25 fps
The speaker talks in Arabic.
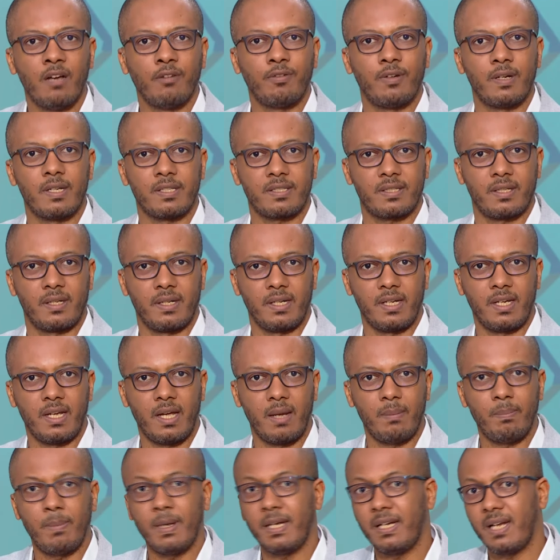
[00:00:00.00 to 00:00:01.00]

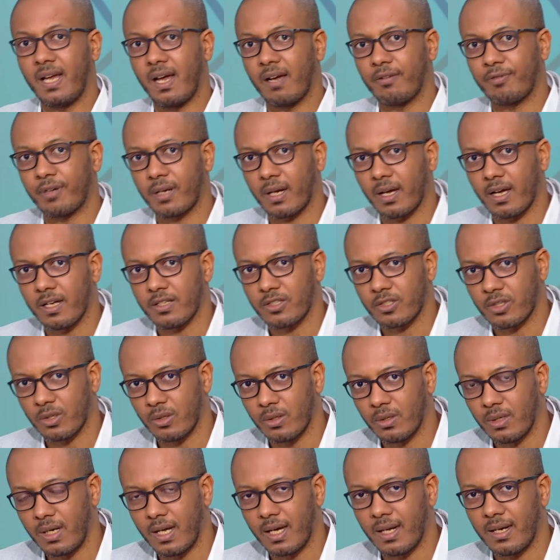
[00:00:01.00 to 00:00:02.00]
فلسطينية بينها فرقة
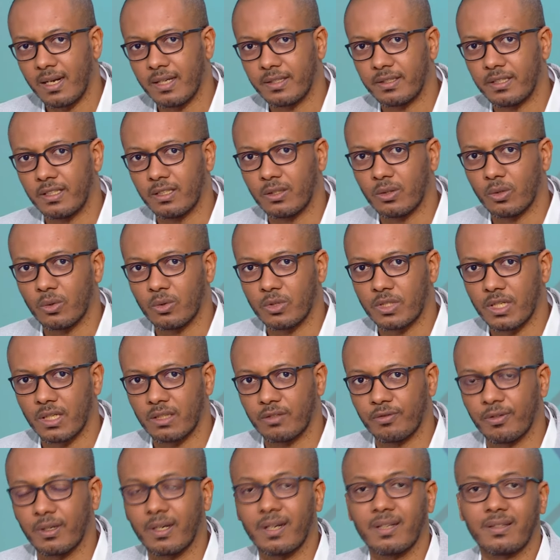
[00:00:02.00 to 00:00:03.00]
سول التي
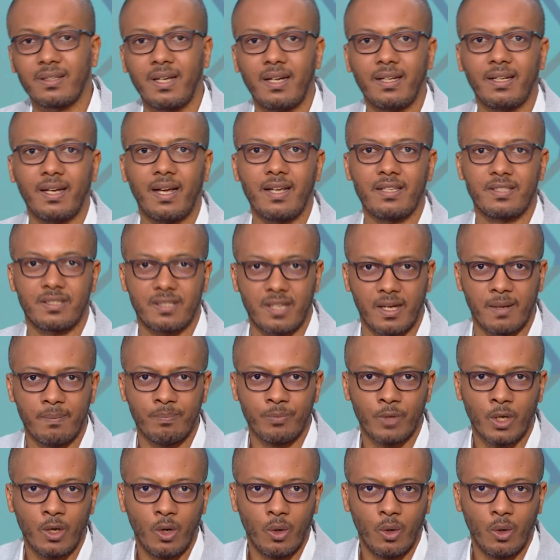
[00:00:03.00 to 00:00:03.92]
توجد في قطاع غزة